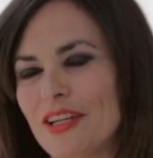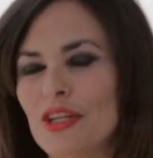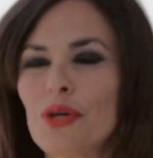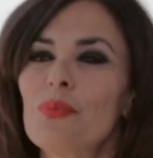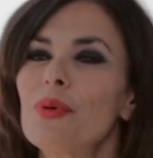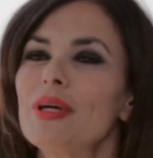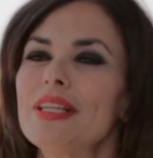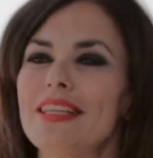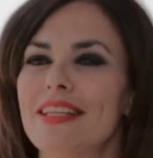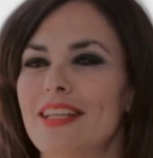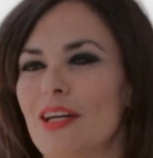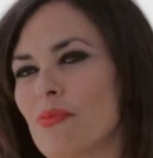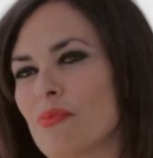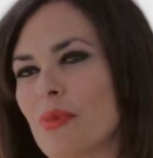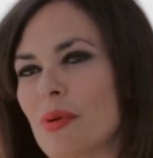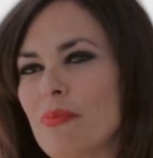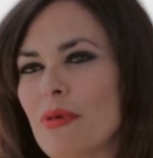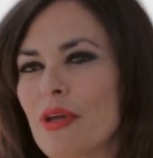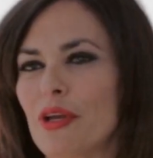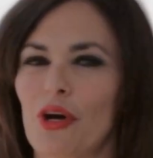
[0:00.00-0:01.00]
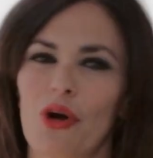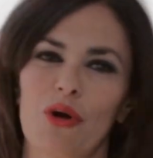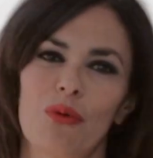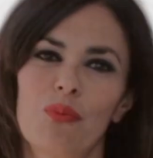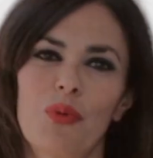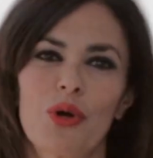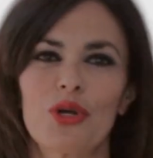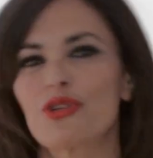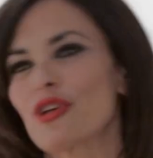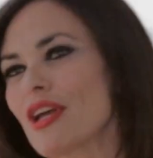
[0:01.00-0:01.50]
non puoi dire a un bambino
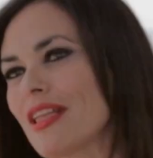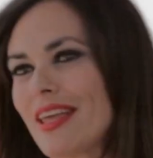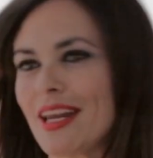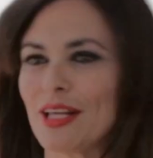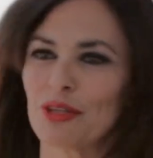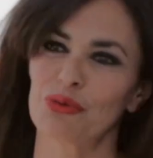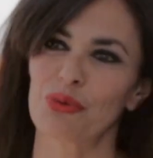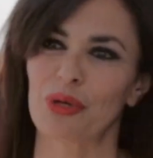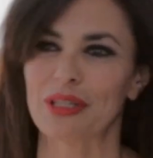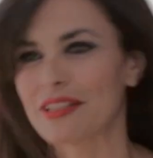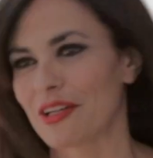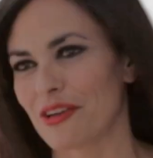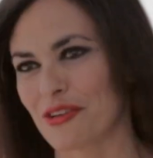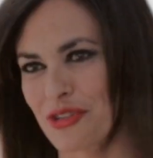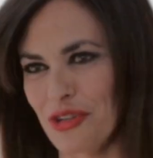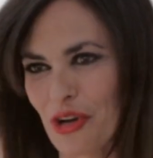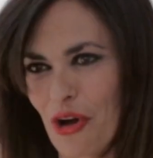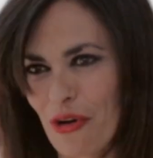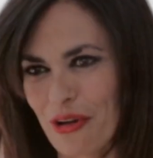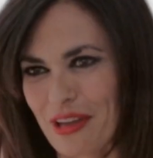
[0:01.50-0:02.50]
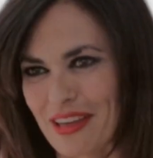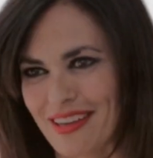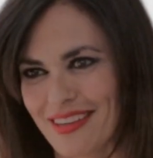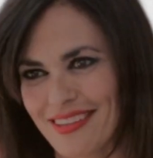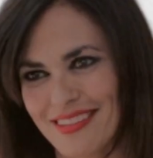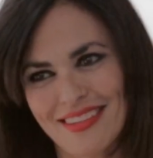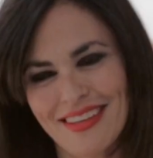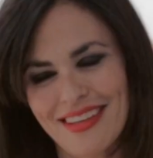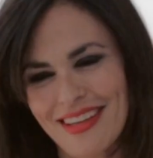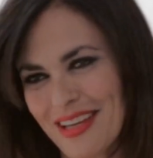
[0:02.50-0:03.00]
puoi scegliere due o tre giochi
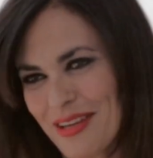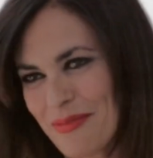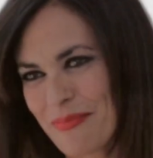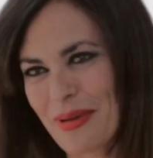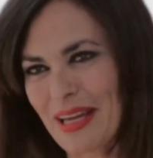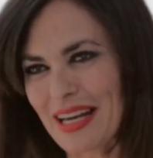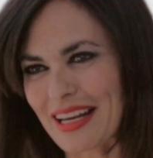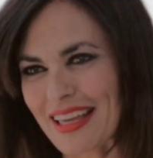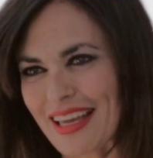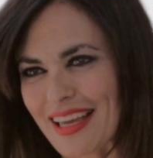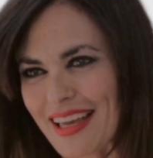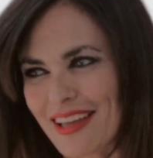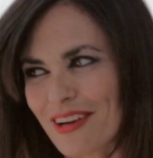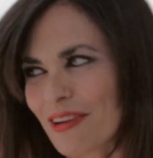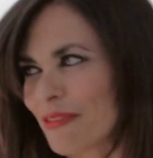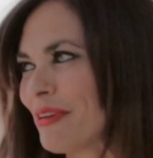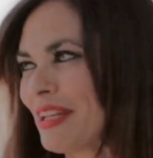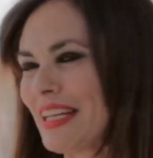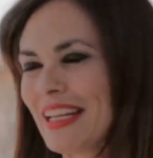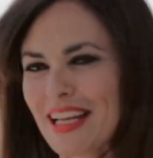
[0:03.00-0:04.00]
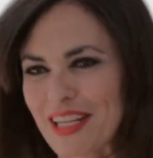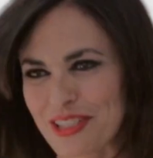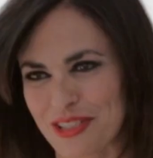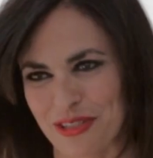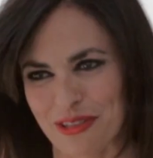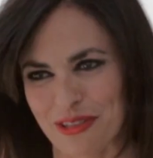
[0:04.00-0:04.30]
perché rovini la